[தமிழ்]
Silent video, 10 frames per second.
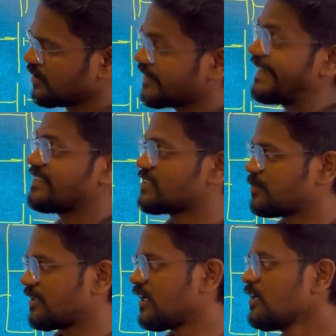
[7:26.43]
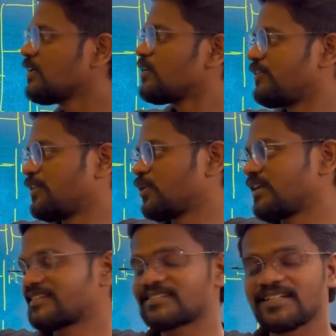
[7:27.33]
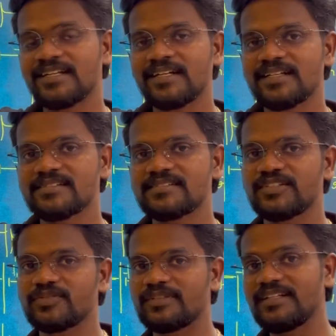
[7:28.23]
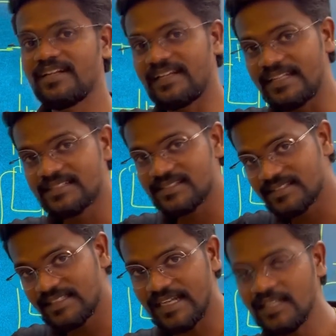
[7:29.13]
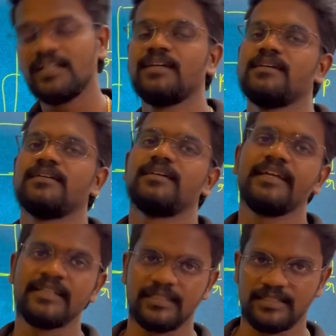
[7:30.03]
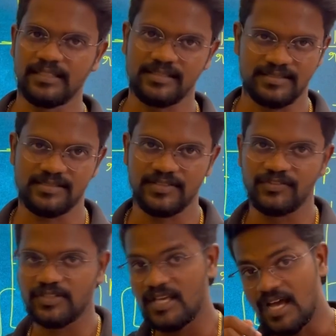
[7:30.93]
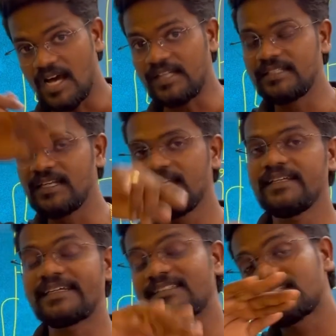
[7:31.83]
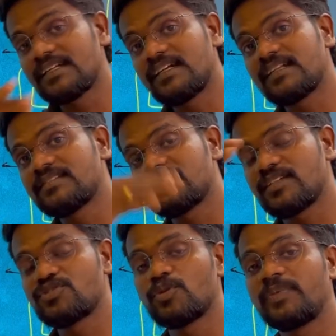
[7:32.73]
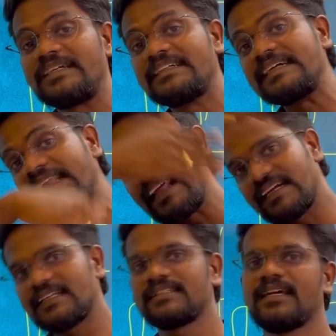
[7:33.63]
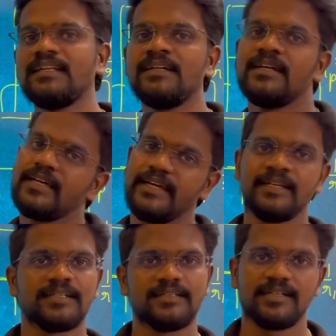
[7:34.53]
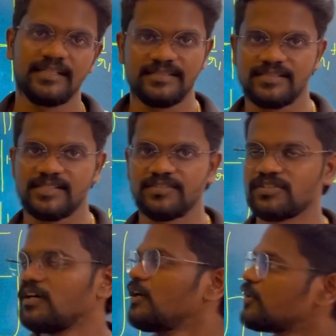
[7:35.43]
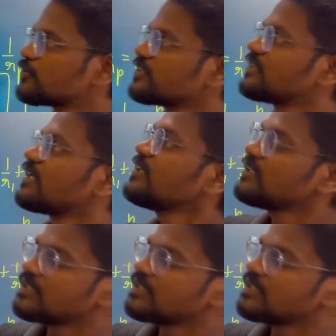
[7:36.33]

கேஸ் அப்படின்னா வென் யுவர் எக்ஸ்டர்னல் ரெசிஸ்டன்ஸ் வந்து லெஸ் தென் இன்டர்னல் ரெசிஸ்டன்ஸ் அதில் எக்ஸ்டர்னல் ரெசிஸ்டன்ஸ் ஷுட் பி கிரேட்டர் தென் இன்டர்னல் ரெசிஸ்டன்ஸ் ஸோ இதுதான்